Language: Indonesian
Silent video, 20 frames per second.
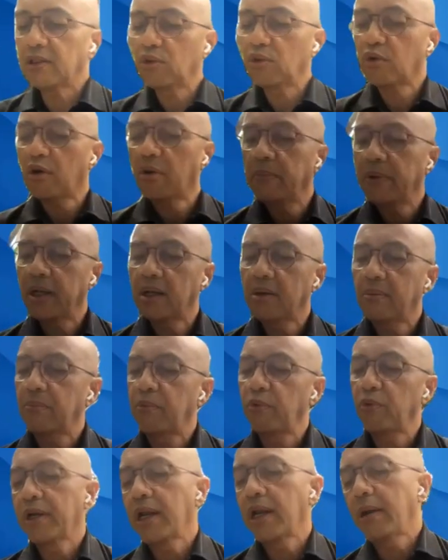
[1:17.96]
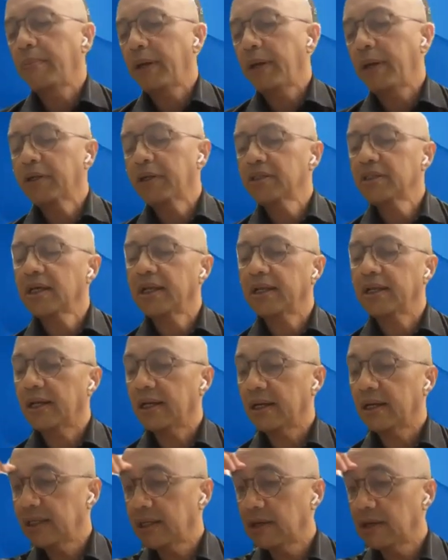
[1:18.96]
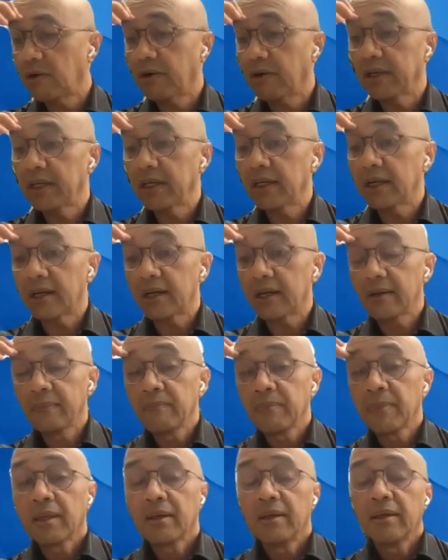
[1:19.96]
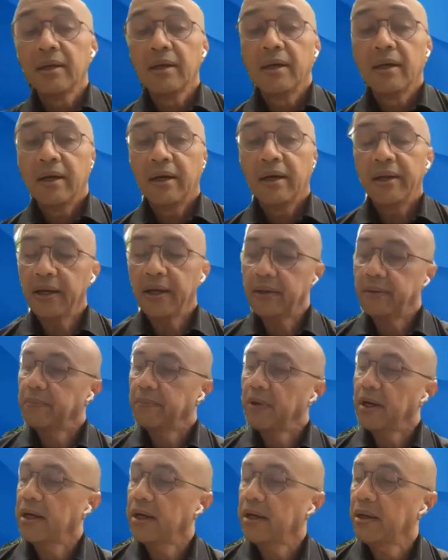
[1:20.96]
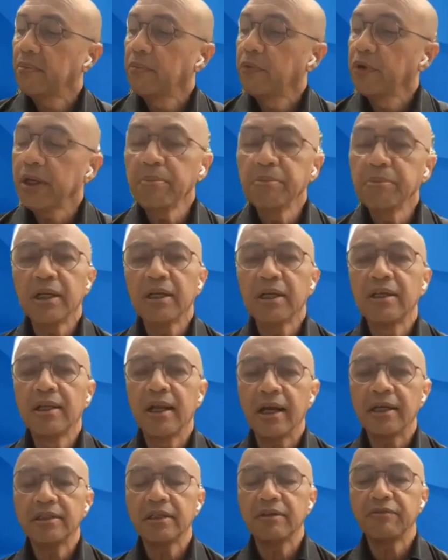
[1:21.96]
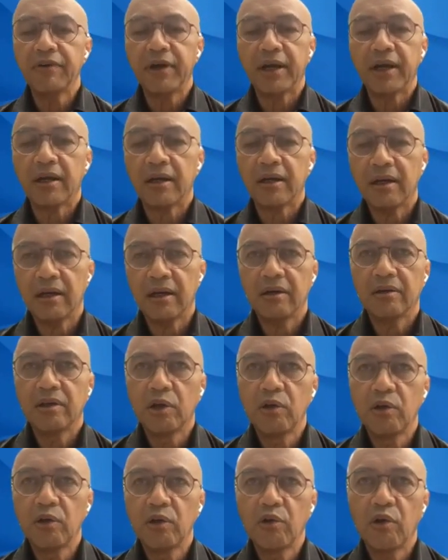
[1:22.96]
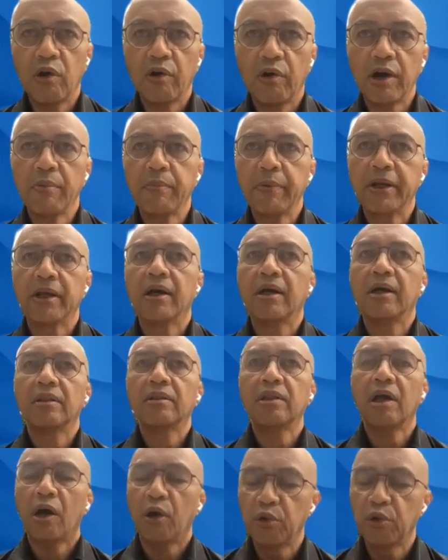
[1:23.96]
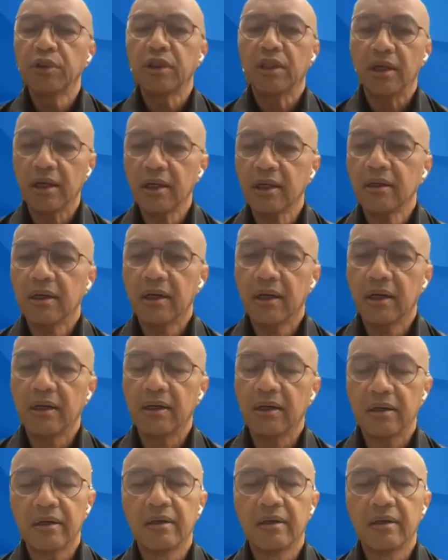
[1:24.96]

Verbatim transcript: 1,68 persen ya year on year. Nah uh, mungkin bisa dijelasin Fer. Uh, jadi ya. orang-orang pada takut ya. ya uh, itu